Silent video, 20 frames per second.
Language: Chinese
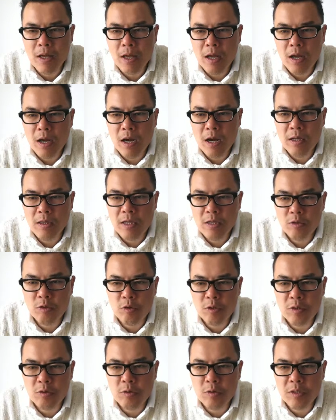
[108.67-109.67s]
好，那所
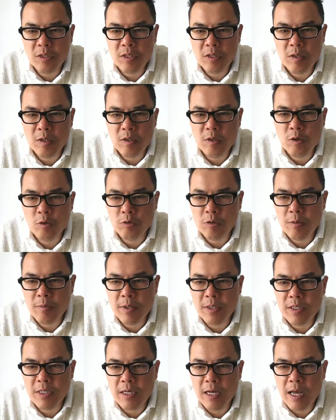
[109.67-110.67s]
以说先同学们
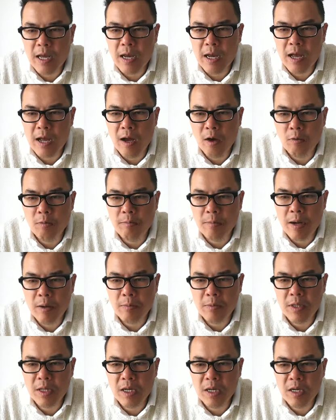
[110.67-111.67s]
先来看我们把我们
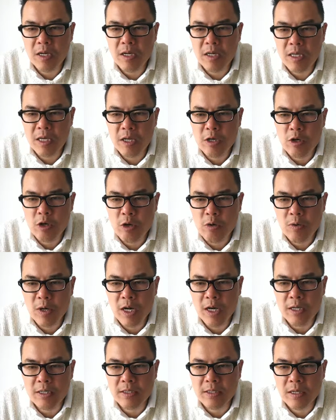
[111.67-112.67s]
的合音
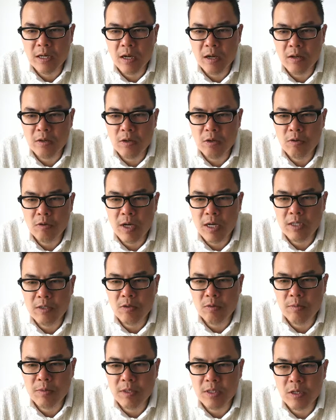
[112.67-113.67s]
nucleus 啊 nucleus，我
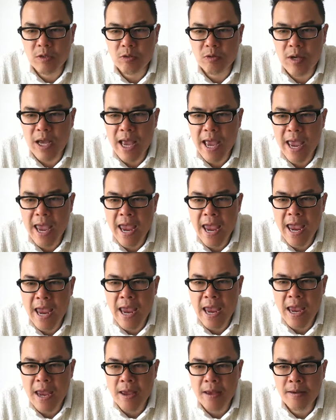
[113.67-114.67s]
们找出
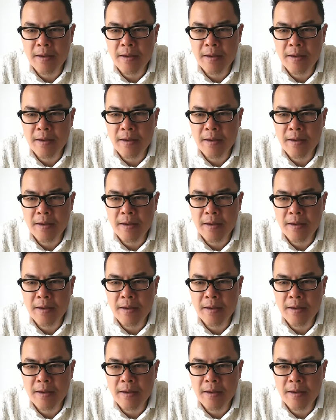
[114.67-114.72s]
a。